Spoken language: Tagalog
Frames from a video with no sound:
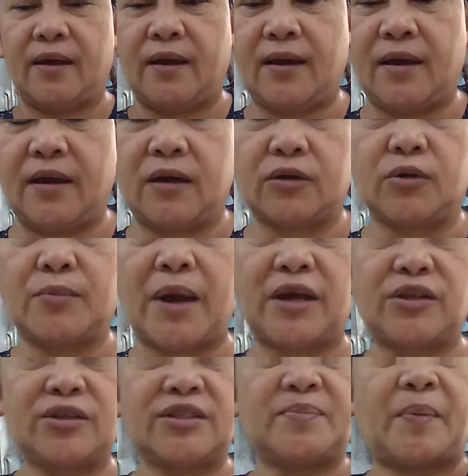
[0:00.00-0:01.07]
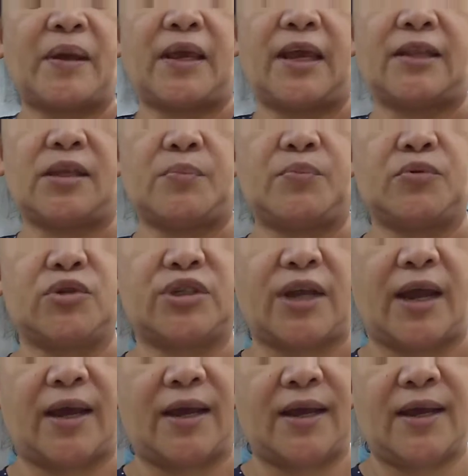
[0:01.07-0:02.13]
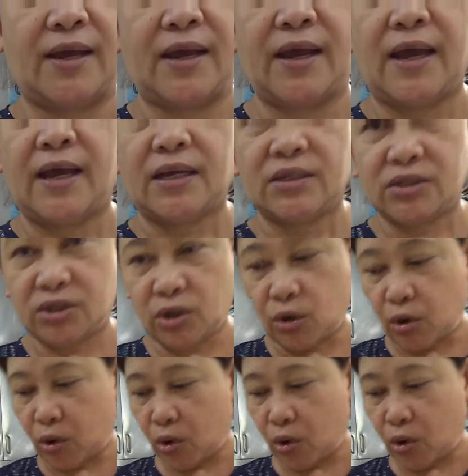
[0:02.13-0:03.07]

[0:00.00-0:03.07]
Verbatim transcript: Uh, Romano spaghetti po siya. So,